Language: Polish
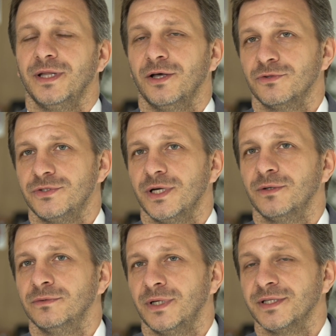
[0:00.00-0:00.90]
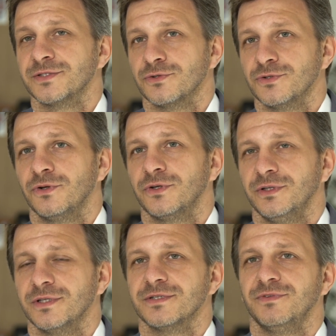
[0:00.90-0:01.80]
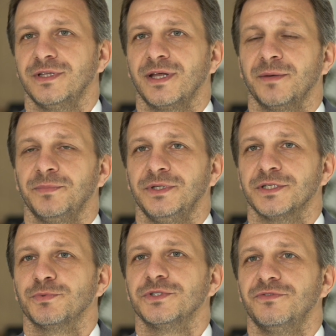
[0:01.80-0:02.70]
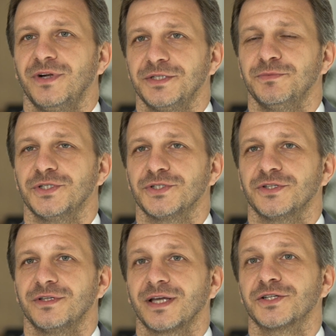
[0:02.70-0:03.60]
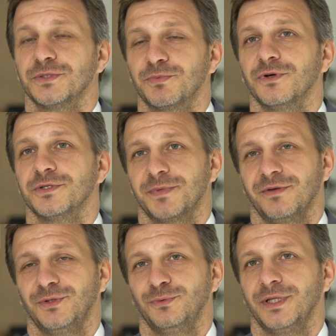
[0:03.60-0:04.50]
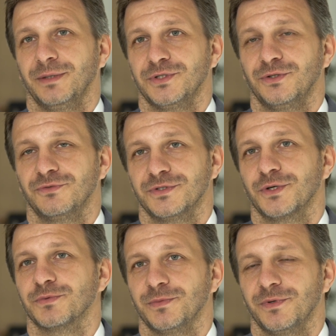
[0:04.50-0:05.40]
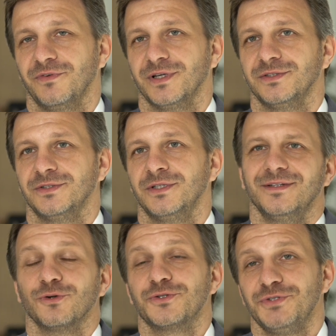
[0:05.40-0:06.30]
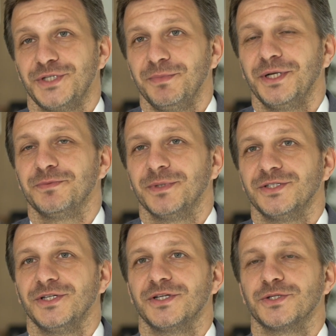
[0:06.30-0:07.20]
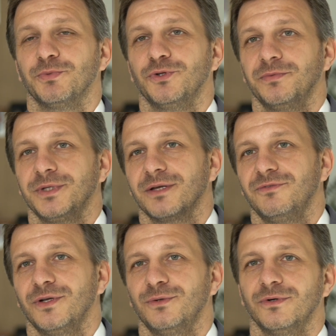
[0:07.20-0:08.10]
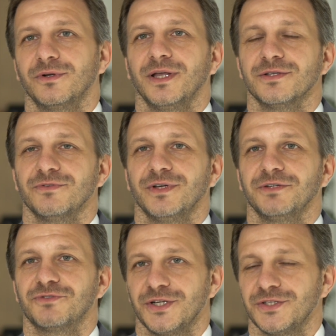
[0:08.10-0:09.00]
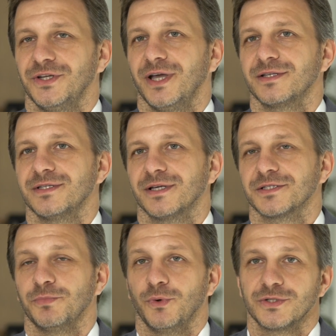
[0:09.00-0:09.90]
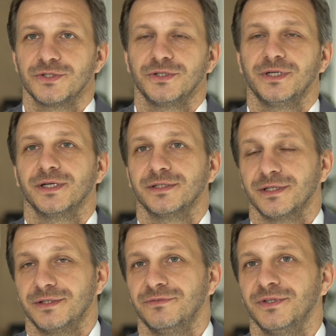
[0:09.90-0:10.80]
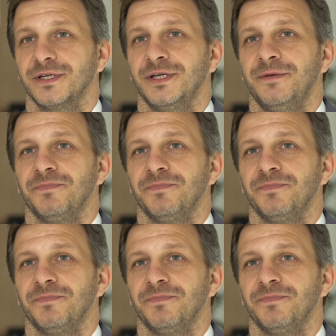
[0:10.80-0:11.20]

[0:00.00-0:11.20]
na oddział anestezjologii intensywnej terapii. Nie spodziewaliśmy się, że tak szybko i sprawnie uda nam się to wszystko przeprowadzić. Oczywiście mieliśmy nadzieję, że podobnie jak w wielu organizowanych wcześniej akcjach społecznych i charytatywnych,